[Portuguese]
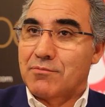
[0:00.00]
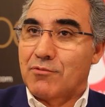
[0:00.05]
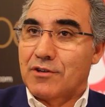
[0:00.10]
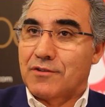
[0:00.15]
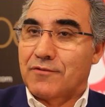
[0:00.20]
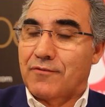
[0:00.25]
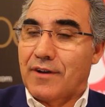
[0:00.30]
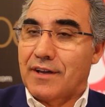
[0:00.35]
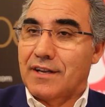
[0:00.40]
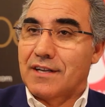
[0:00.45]

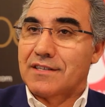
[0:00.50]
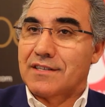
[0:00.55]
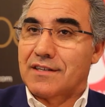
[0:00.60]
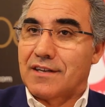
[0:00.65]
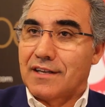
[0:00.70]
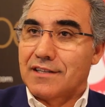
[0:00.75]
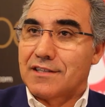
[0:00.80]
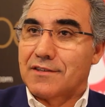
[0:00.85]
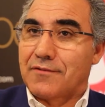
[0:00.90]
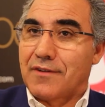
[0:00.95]
boas feiras,
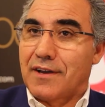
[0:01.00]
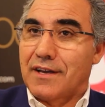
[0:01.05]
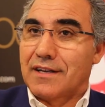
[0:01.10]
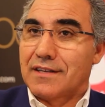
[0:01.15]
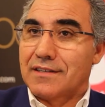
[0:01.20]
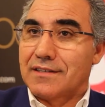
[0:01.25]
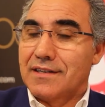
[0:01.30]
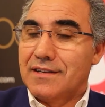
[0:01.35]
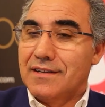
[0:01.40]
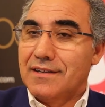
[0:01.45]
excelentes
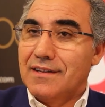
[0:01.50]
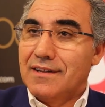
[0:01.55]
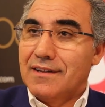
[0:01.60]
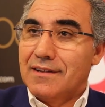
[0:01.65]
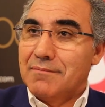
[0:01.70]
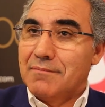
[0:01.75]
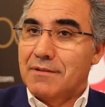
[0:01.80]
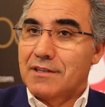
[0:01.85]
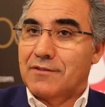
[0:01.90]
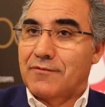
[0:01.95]
feiras,
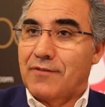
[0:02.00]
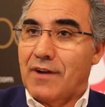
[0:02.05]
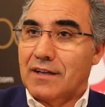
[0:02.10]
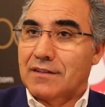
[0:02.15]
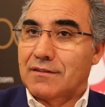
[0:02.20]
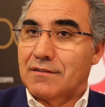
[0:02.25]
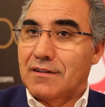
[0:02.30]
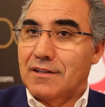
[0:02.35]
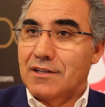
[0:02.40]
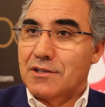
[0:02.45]
mas de
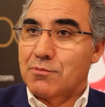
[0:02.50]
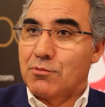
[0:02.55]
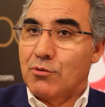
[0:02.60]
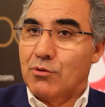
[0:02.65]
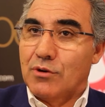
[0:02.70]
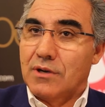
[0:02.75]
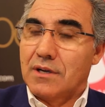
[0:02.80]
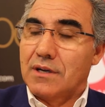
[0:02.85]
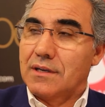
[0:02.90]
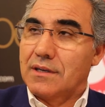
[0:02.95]
facto
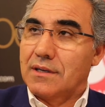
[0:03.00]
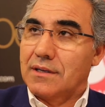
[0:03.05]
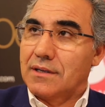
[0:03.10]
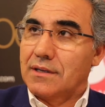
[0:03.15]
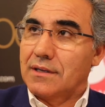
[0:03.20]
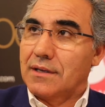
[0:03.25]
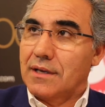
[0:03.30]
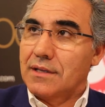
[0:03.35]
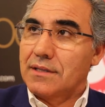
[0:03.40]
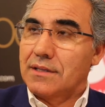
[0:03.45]
Lisboa,
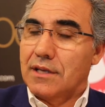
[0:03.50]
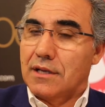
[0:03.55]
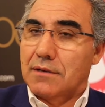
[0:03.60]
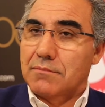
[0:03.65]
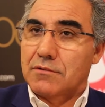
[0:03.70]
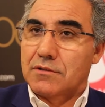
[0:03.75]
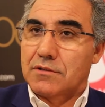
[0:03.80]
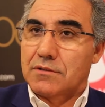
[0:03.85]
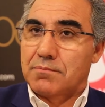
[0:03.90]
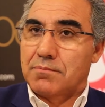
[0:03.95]
eh, em
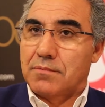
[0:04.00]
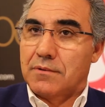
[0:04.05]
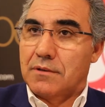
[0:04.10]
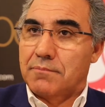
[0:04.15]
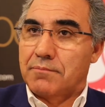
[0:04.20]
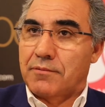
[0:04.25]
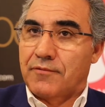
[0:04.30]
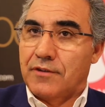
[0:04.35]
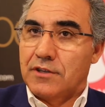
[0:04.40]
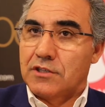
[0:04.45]
termos
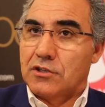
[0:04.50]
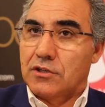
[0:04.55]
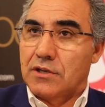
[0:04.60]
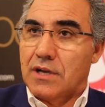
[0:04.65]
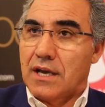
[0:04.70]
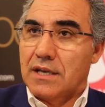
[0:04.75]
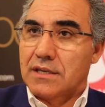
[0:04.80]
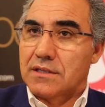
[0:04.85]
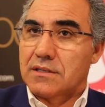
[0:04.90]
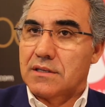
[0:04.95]
eh,
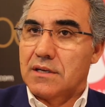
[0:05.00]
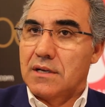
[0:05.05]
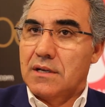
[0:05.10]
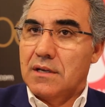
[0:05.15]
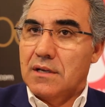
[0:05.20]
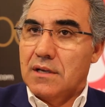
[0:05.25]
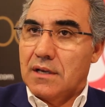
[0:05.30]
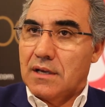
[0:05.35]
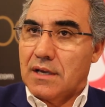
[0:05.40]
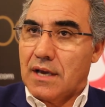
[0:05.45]
profissionais,
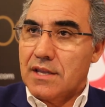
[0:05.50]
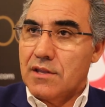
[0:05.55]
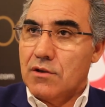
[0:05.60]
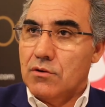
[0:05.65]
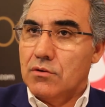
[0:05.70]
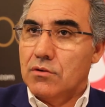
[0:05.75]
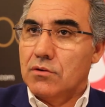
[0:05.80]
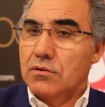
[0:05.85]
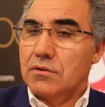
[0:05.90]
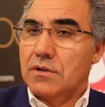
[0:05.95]

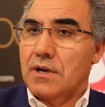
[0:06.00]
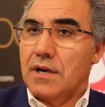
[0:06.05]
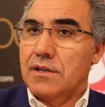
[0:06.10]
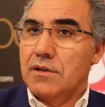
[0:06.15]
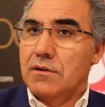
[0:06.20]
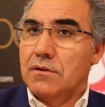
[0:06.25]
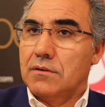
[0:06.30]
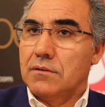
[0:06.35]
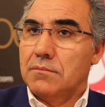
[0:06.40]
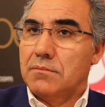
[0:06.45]
ganhou,
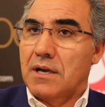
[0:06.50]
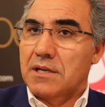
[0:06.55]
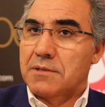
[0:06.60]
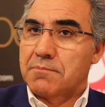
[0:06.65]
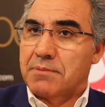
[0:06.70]
ganhou mais